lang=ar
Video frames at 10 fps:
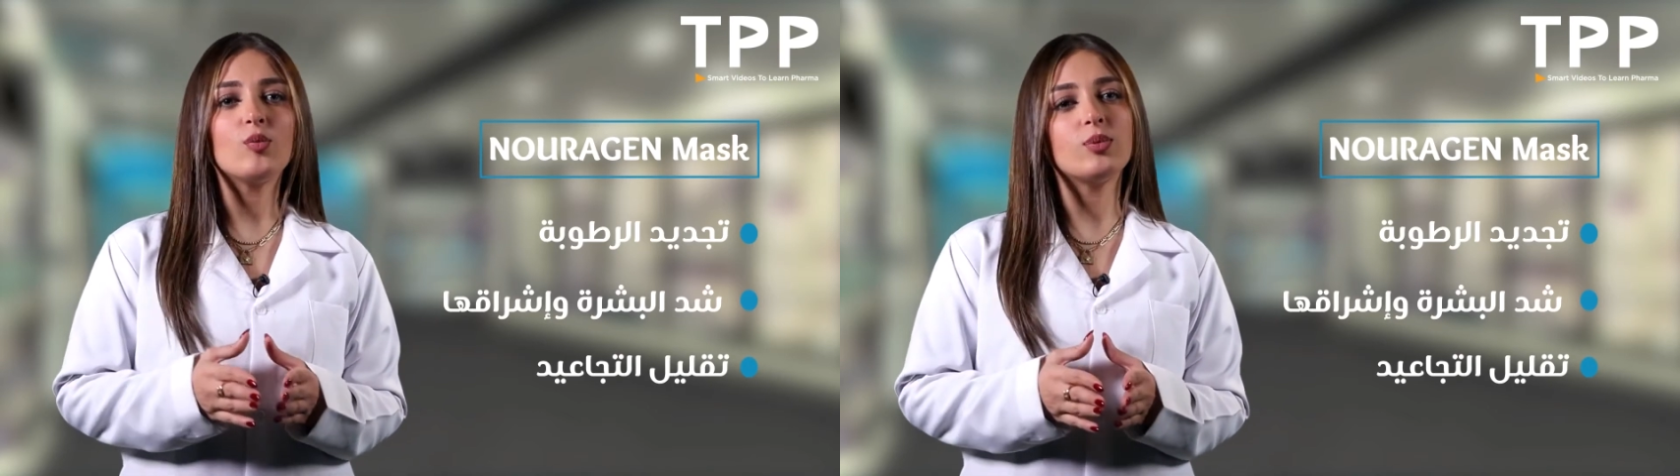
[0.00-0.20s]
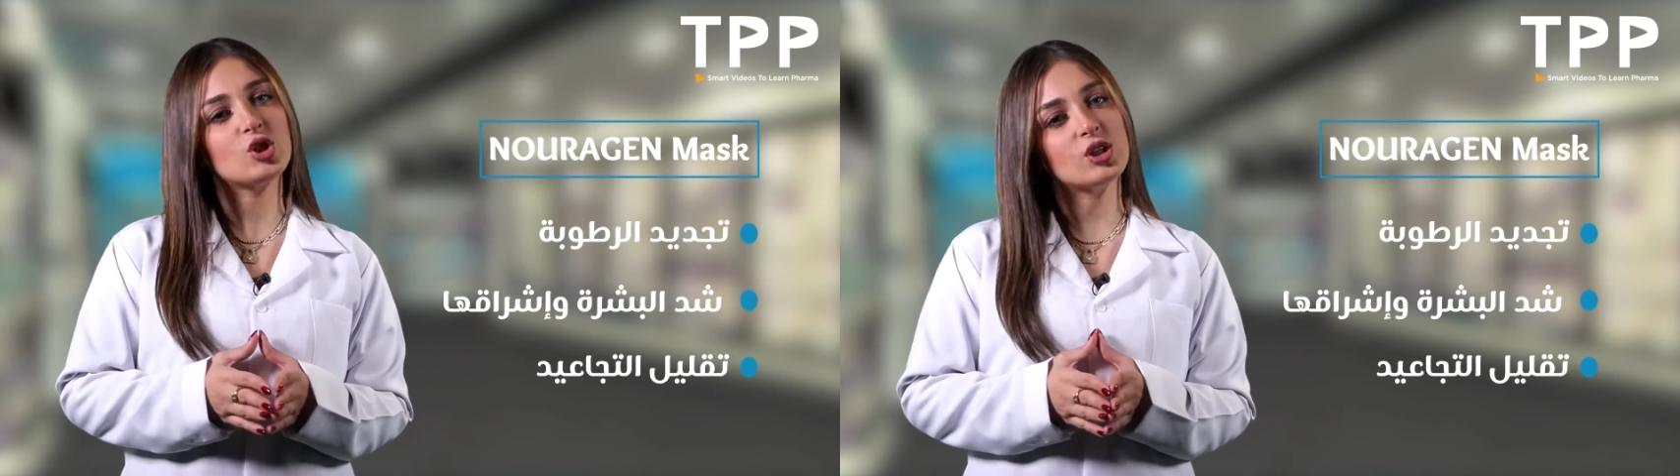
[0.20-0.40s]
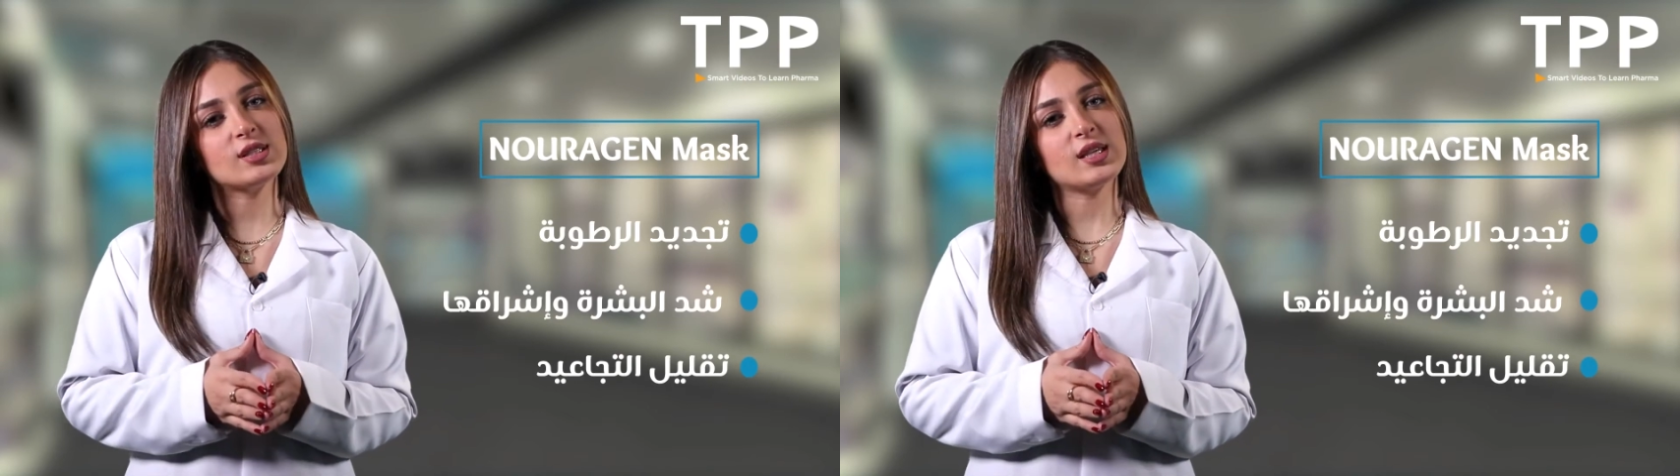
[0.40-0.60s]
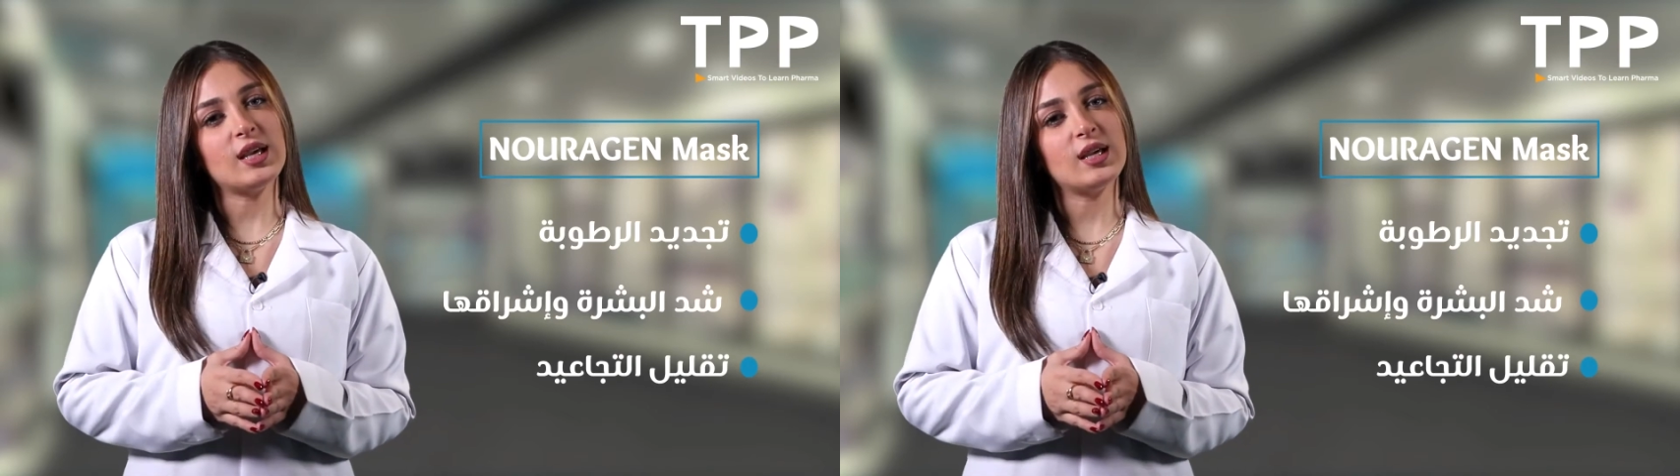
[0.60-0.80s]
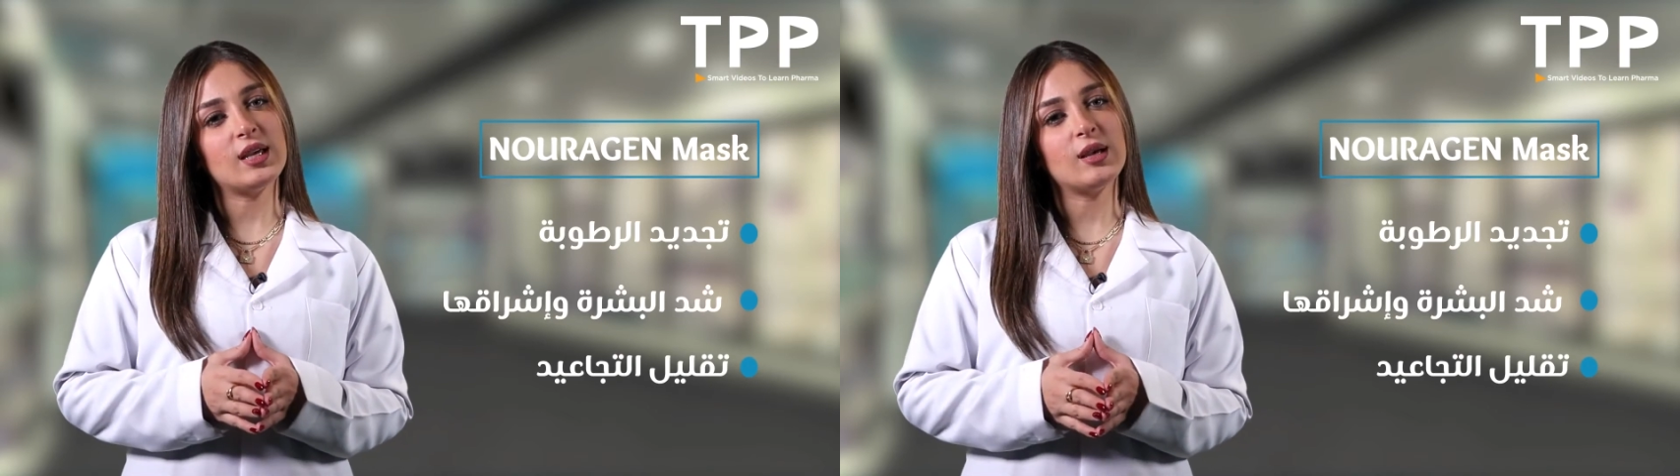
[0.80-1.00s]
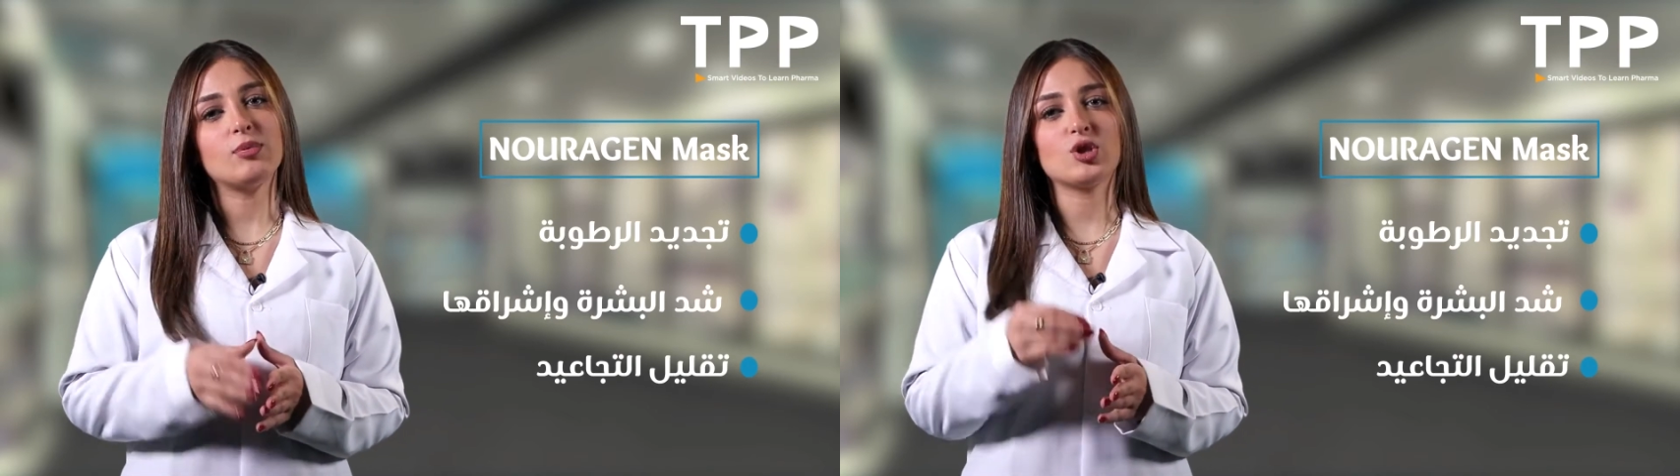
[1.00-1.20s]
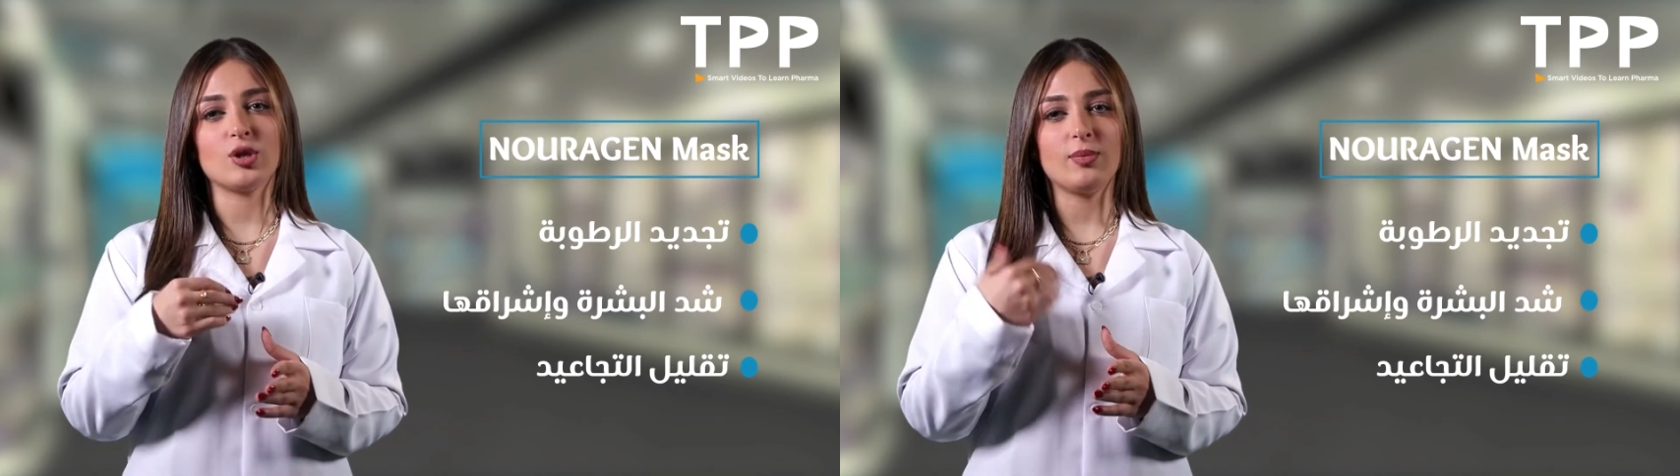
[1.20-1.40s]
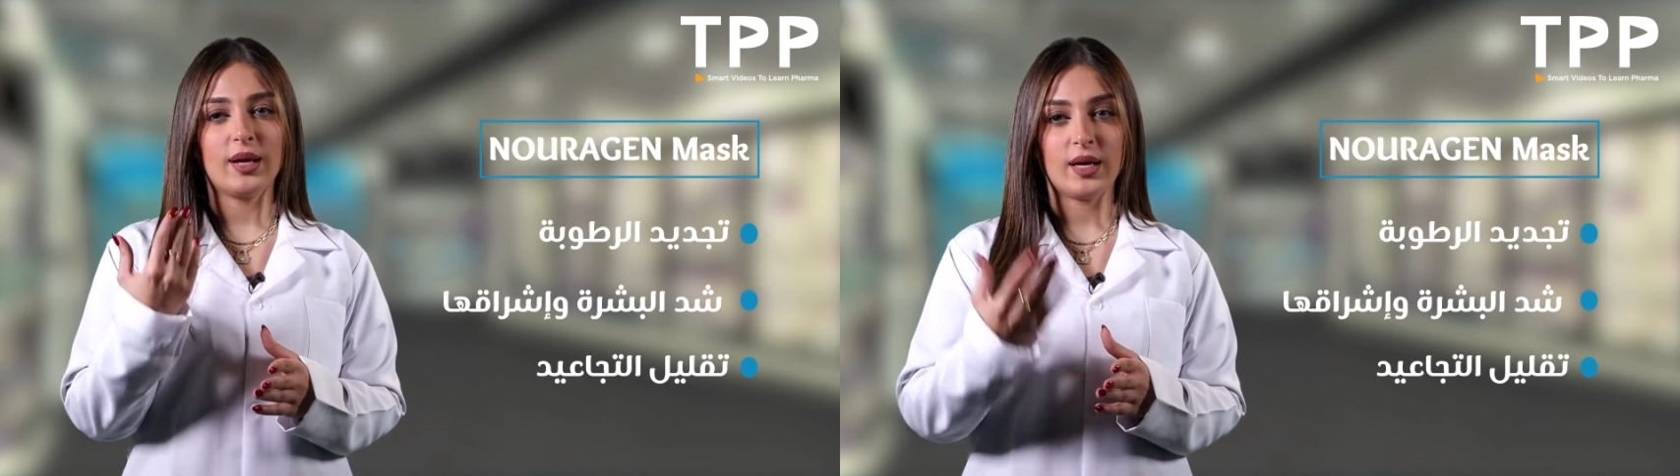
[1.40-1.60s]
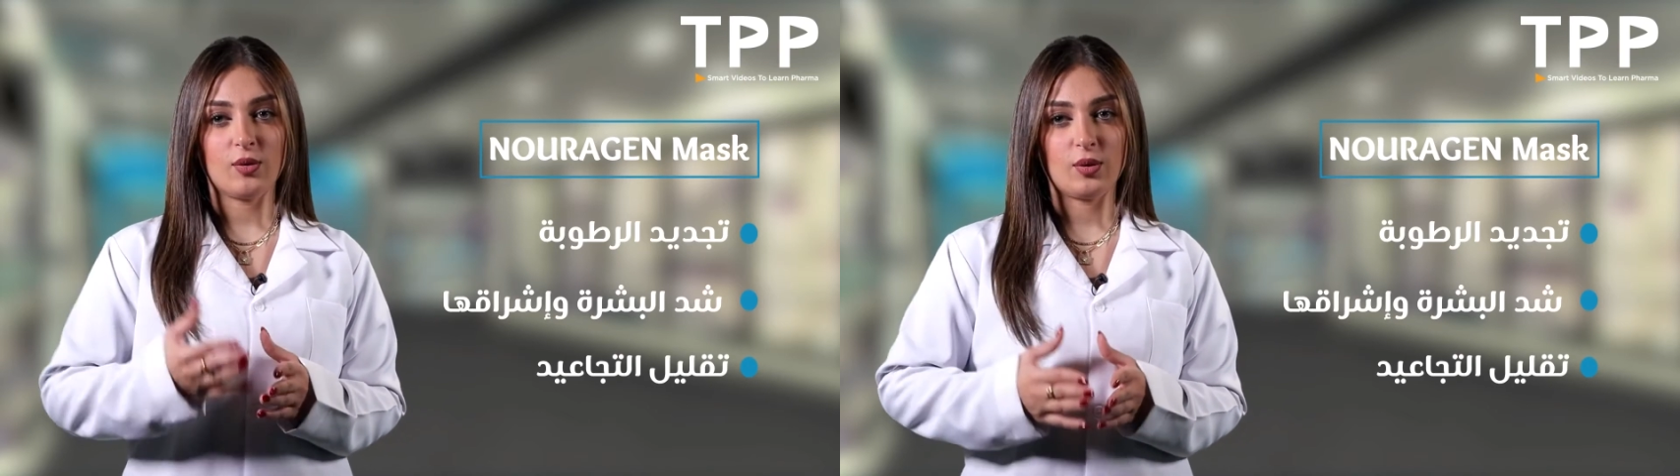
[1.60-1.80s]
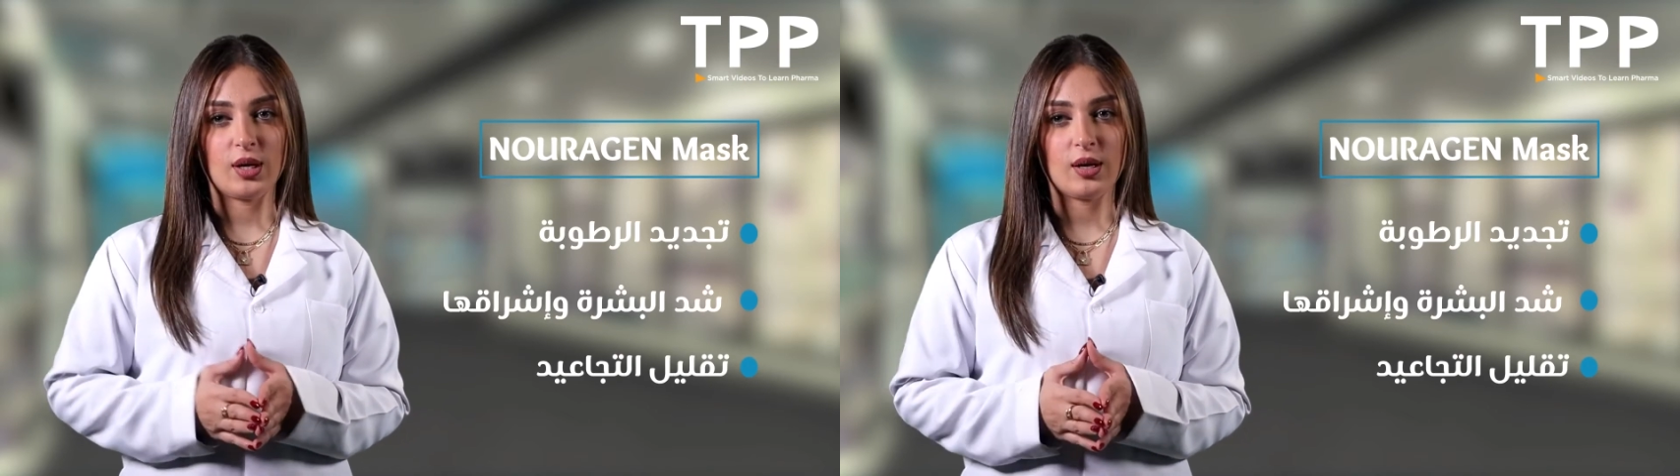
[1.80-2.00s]
وبشرة صحية بتشعب
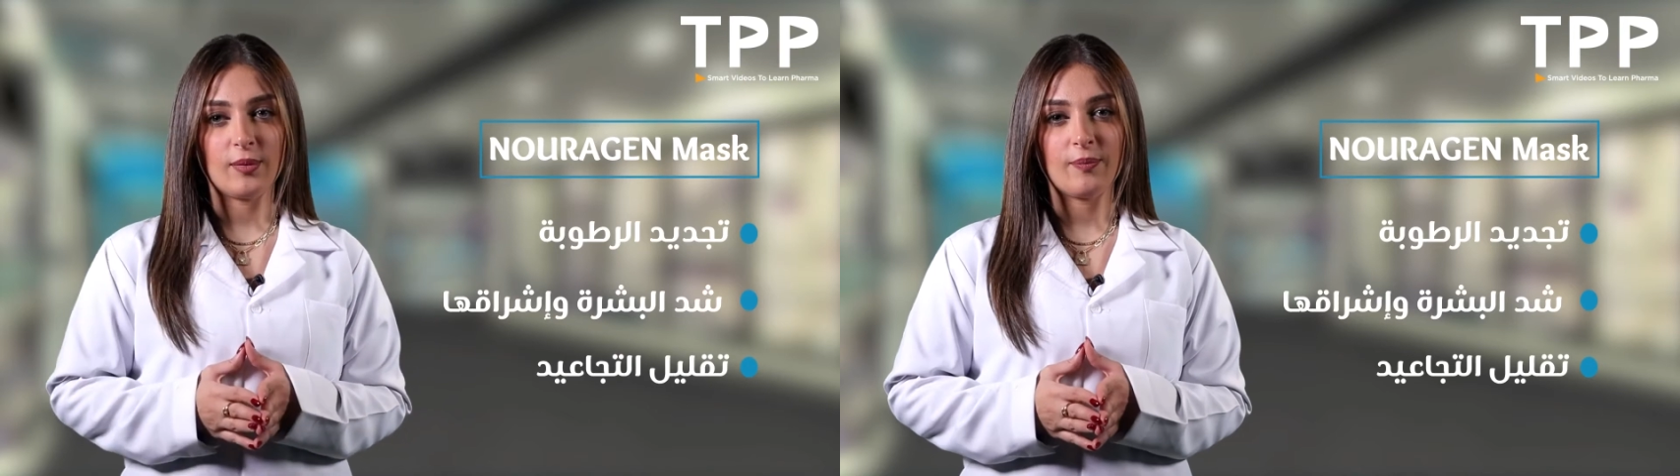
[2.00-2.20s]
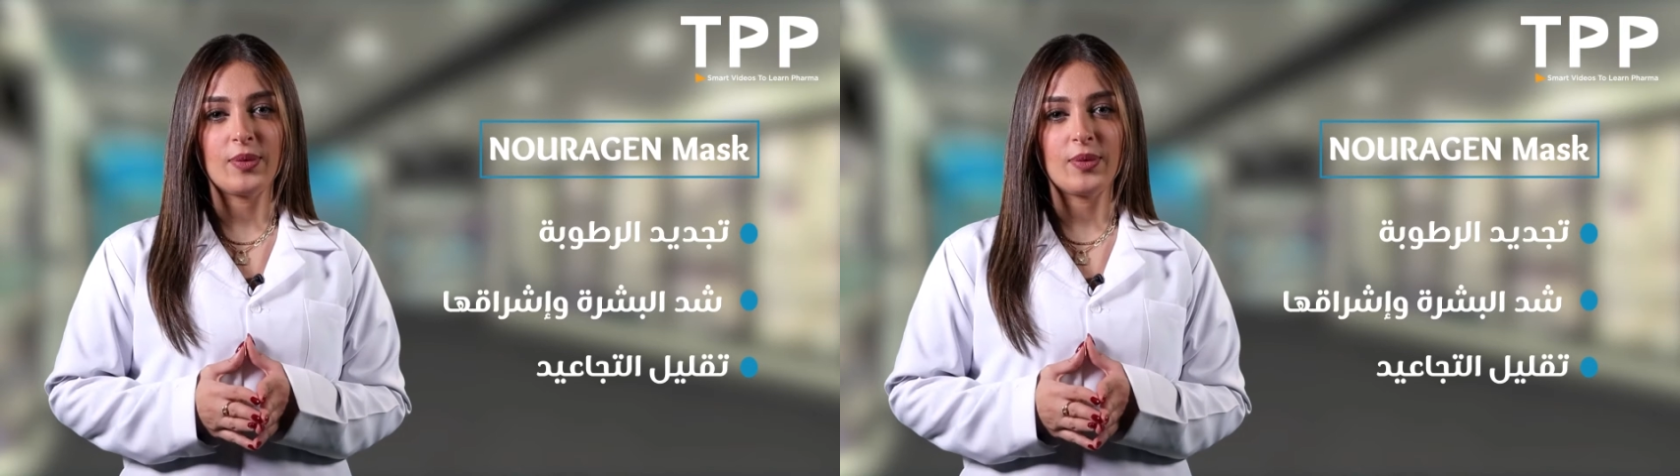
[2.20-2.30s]
الحيوية